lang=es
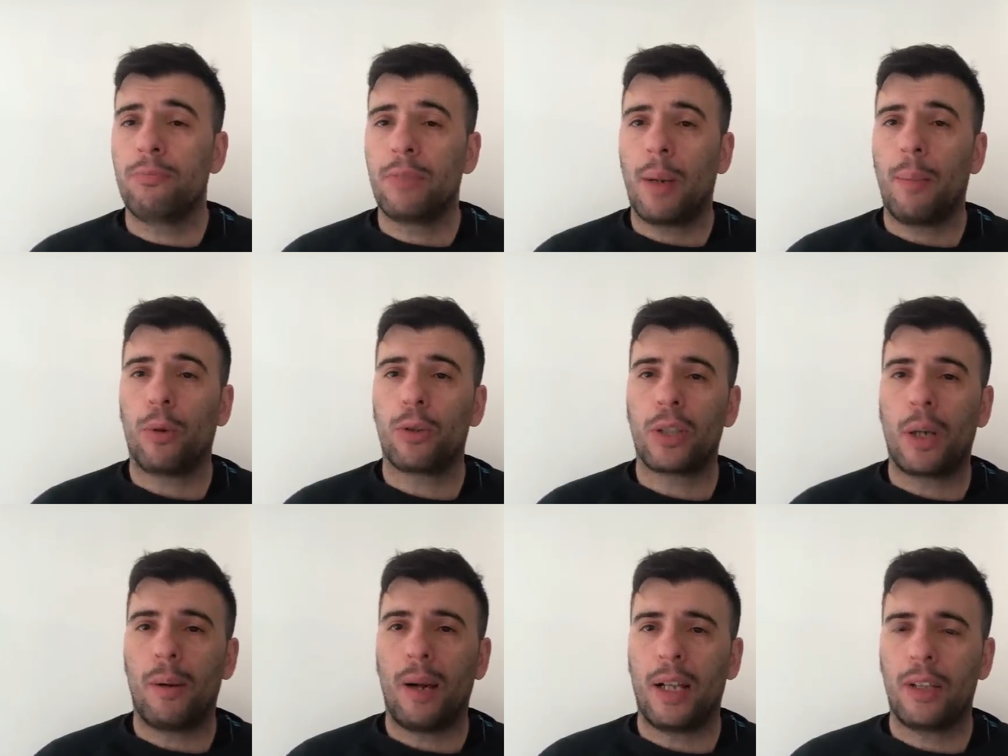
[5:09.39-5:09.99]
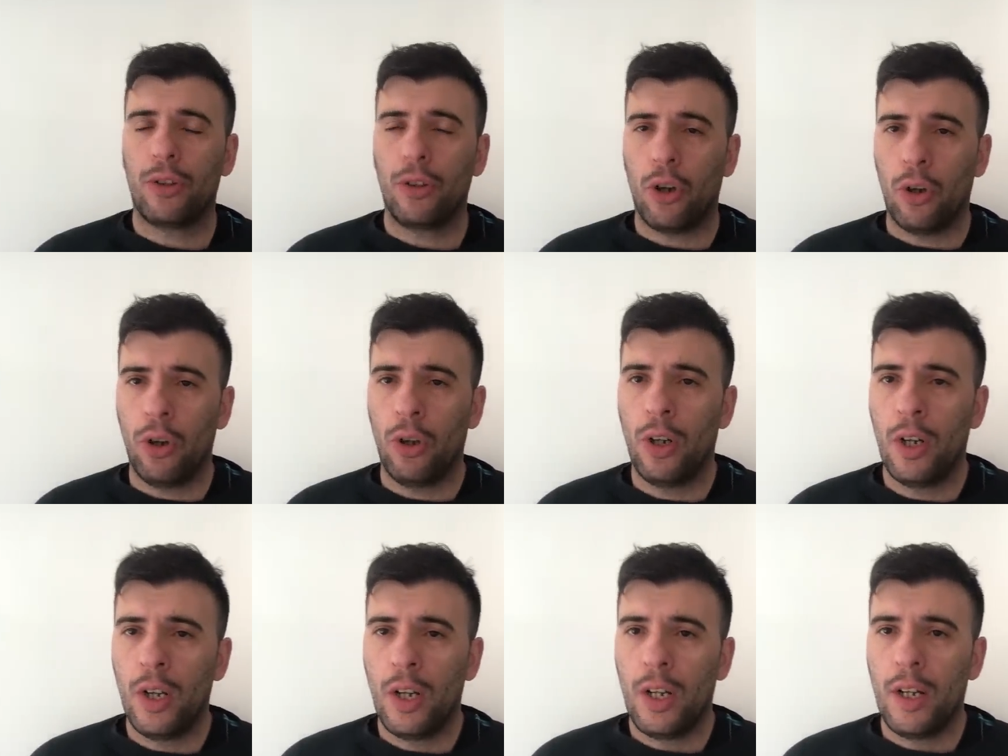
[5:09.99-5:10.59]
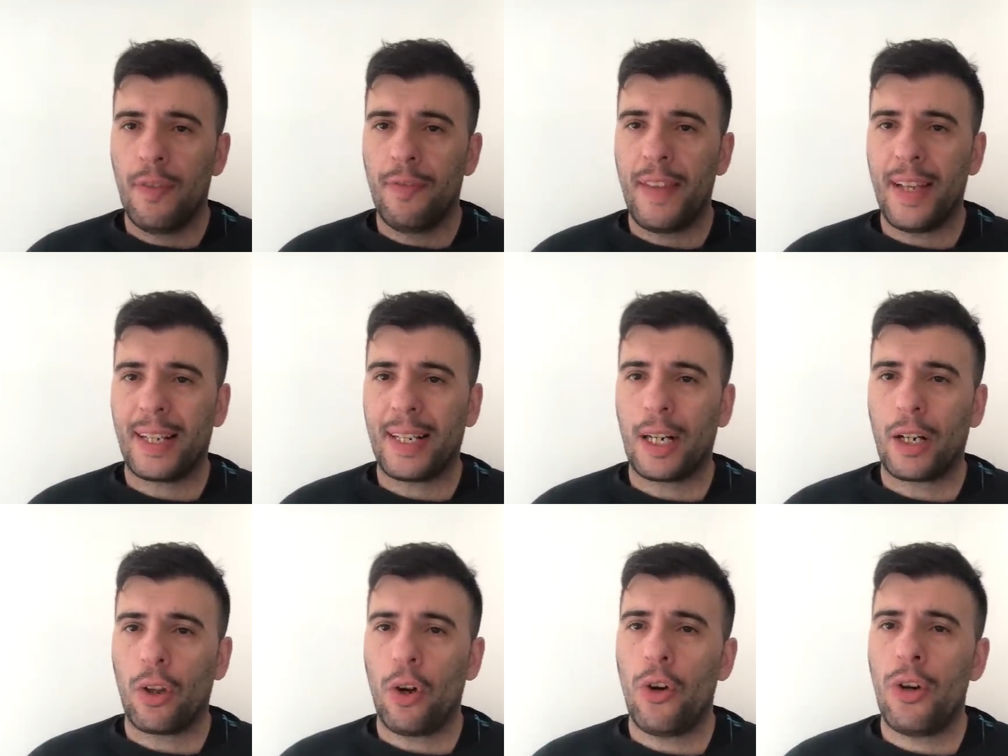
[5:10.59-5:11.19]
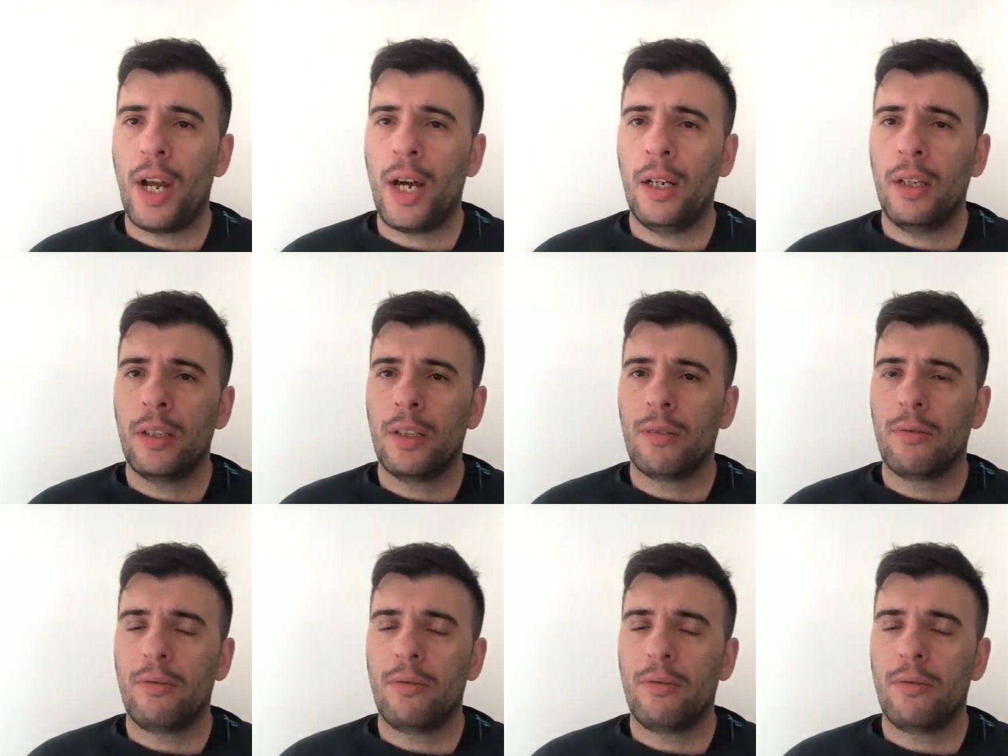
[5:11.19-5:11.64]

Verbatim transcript: Estamos hablando de Cardona,